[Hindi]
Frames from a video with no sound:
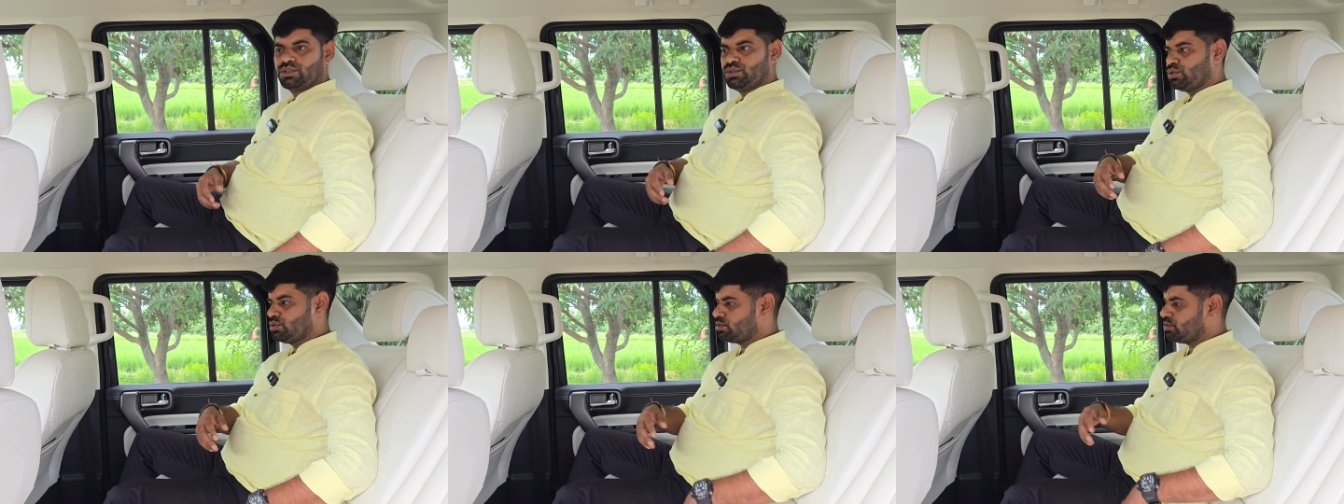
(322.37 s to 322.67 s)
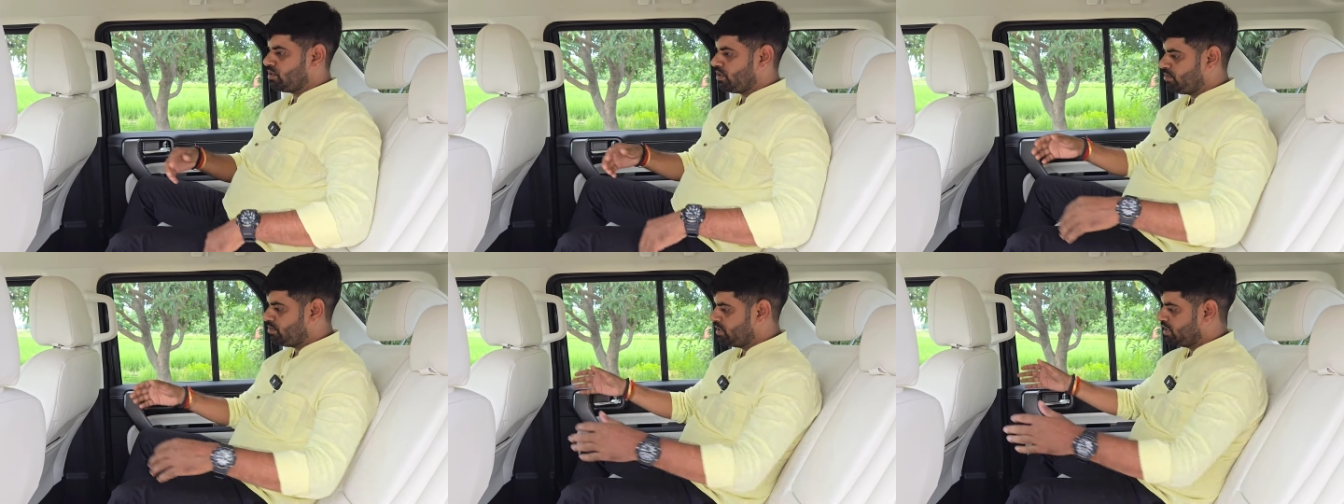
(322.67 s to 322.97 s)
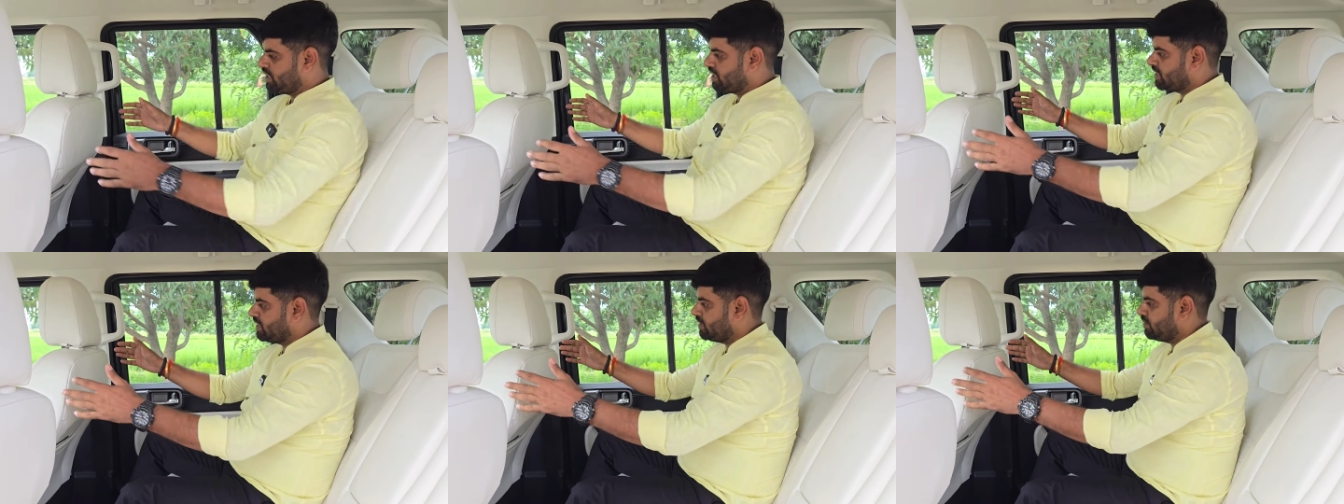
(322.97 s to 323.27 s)
दोस्तों अभी
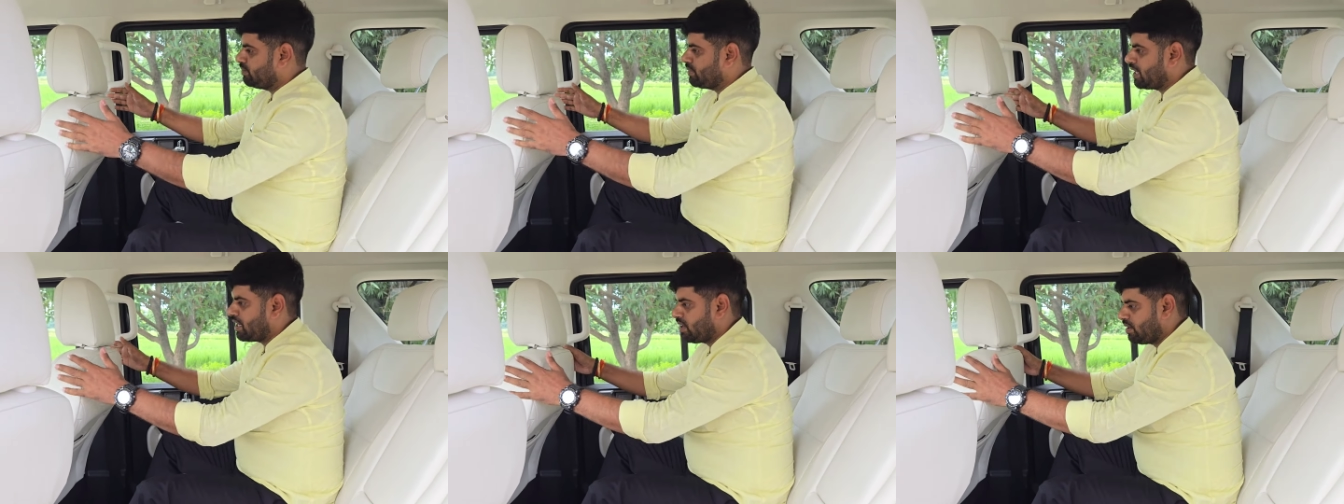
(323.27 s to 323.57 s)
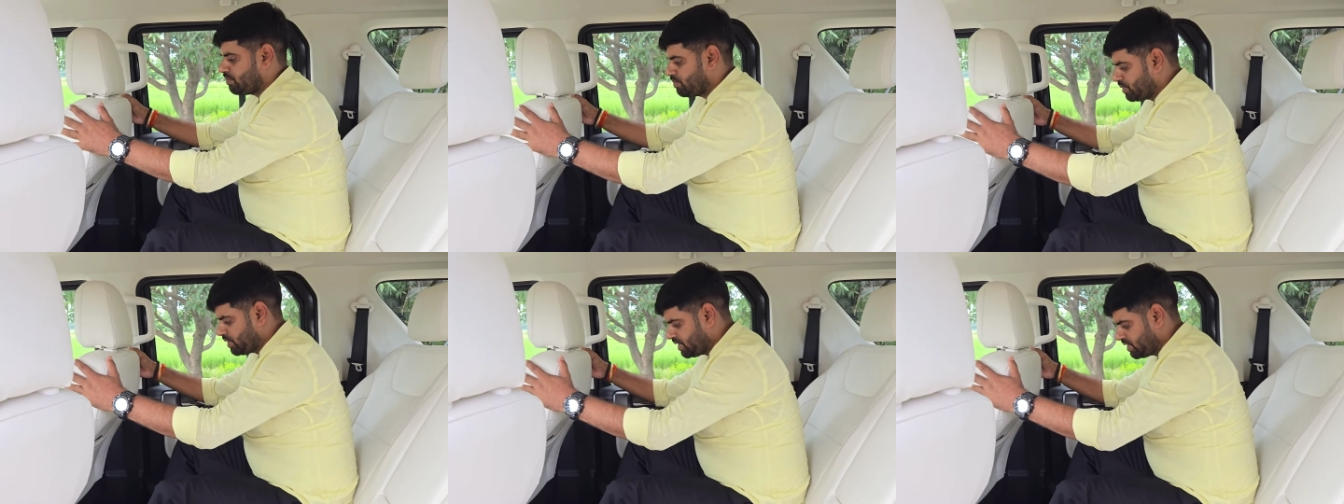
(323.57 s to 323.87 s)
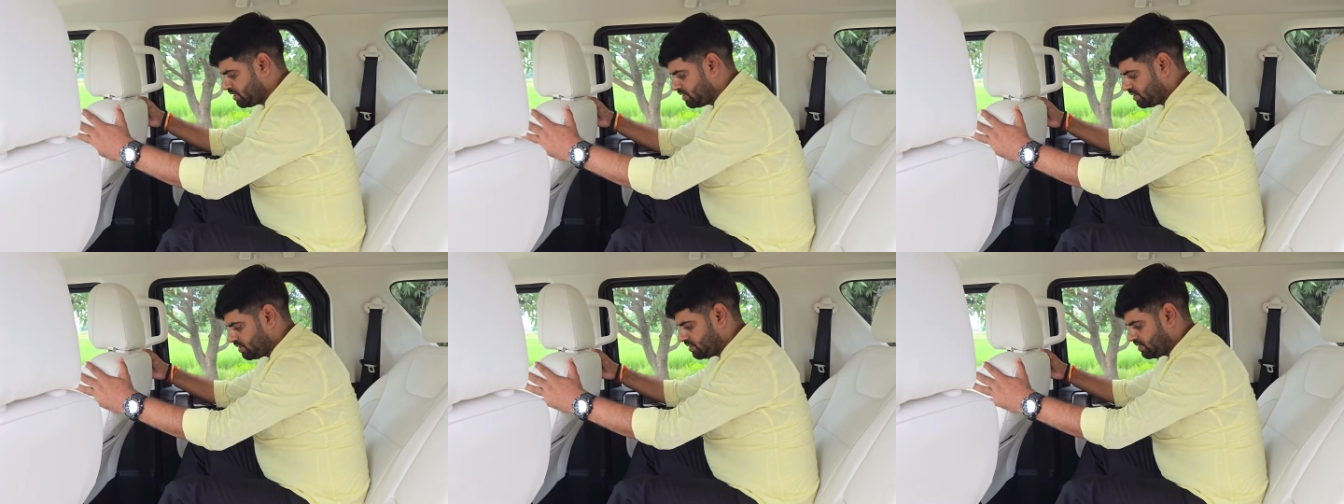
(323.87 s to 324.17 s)
देखिए मैं
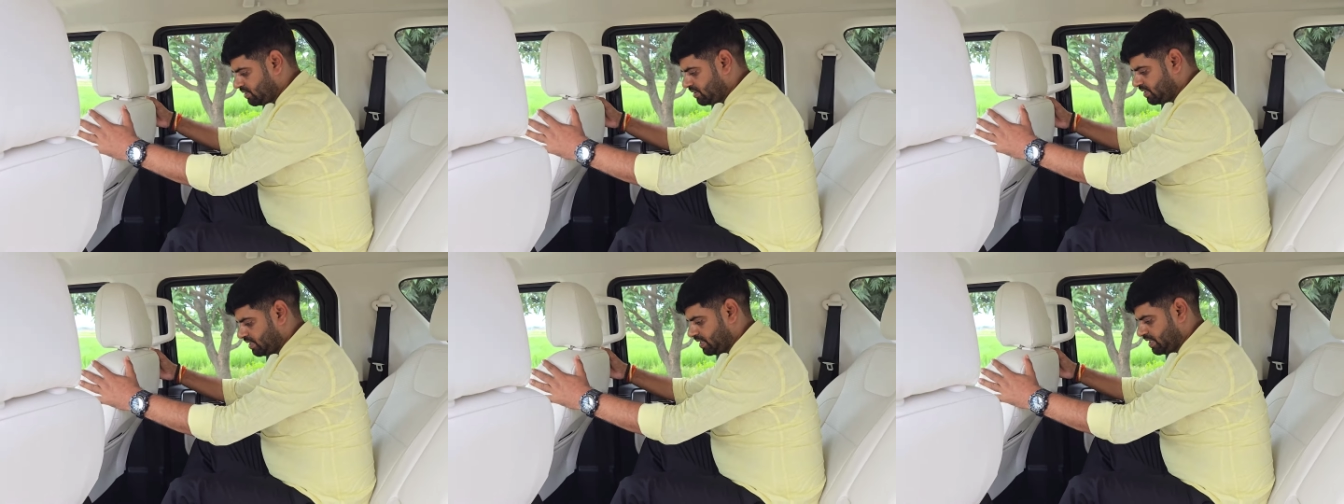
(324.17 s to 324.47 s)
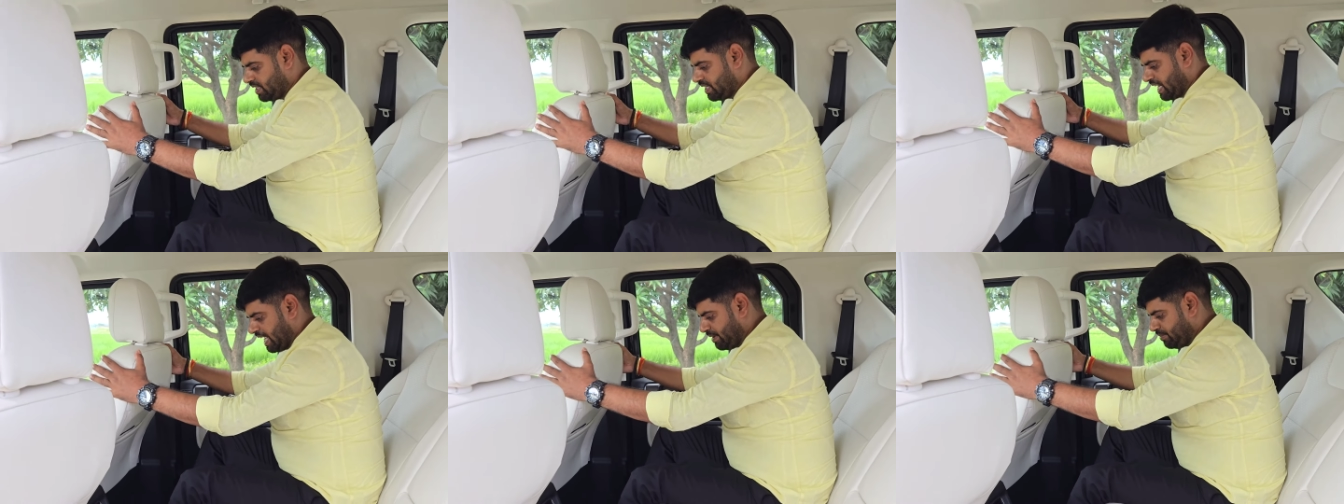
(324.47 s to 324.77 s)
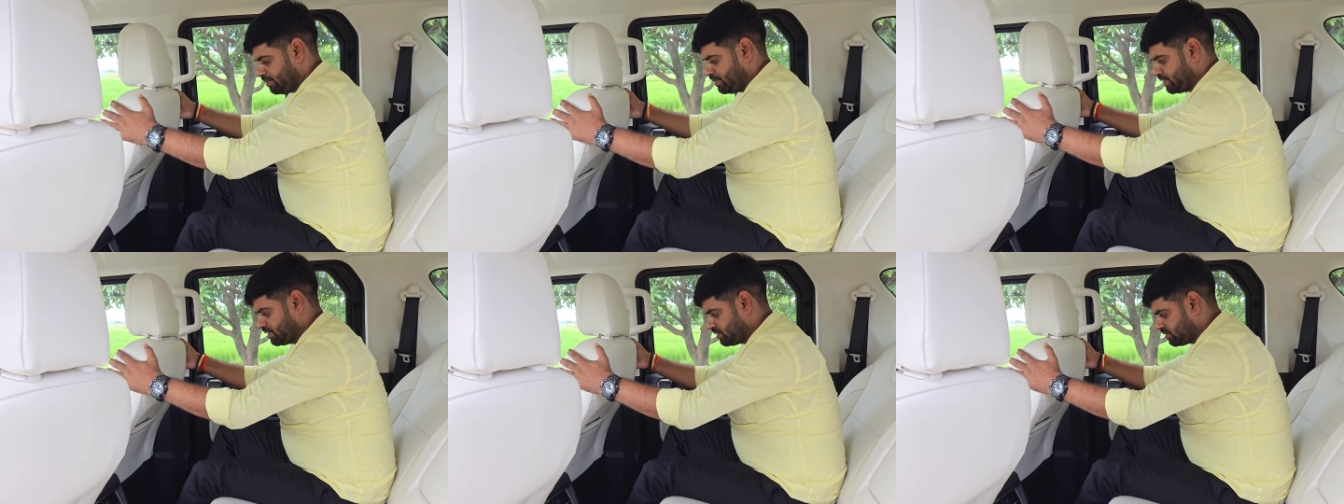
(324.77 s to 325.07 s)
अपने
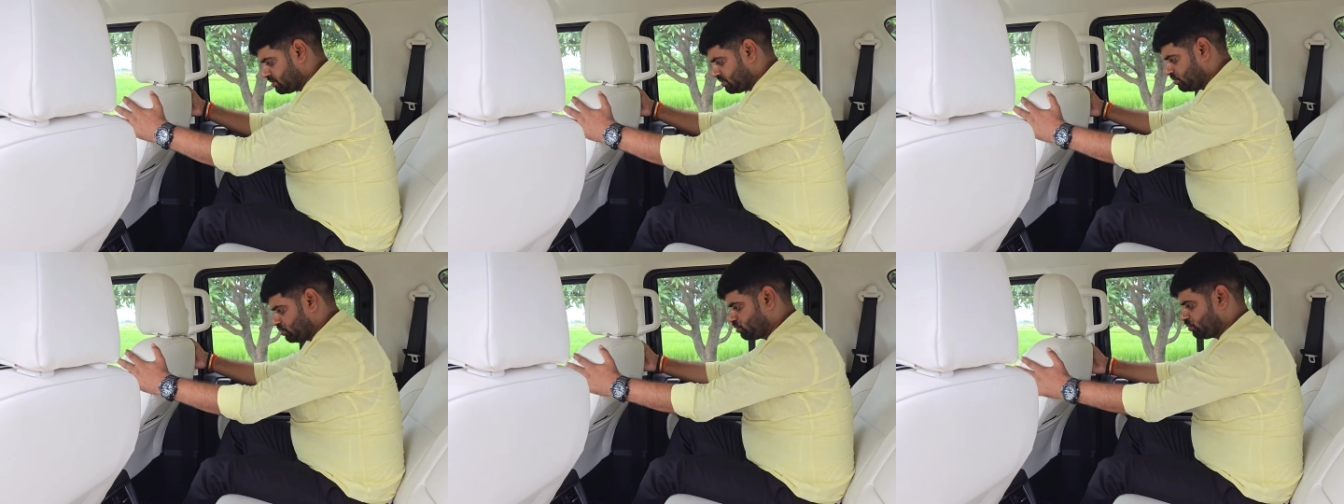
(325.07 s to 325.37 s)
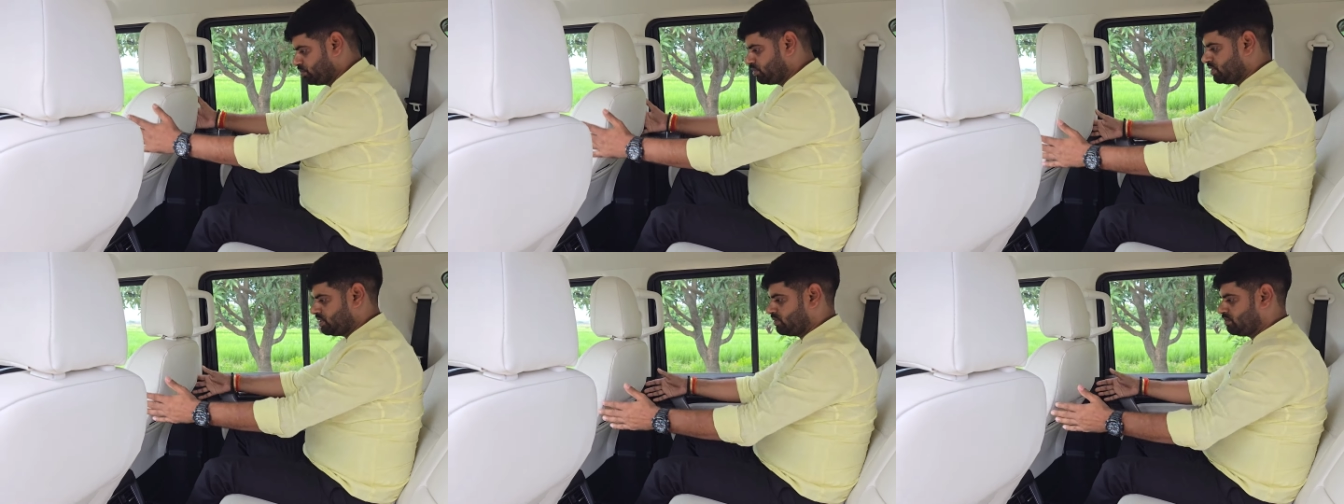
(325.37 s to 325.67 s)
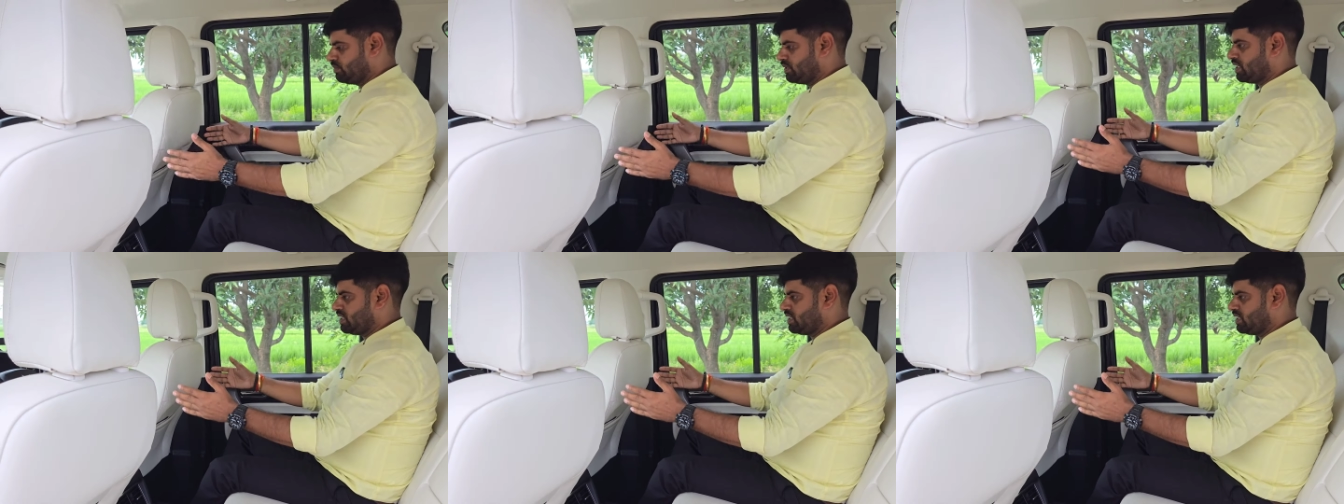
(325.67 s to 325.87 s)
ड्राइविंग जो भी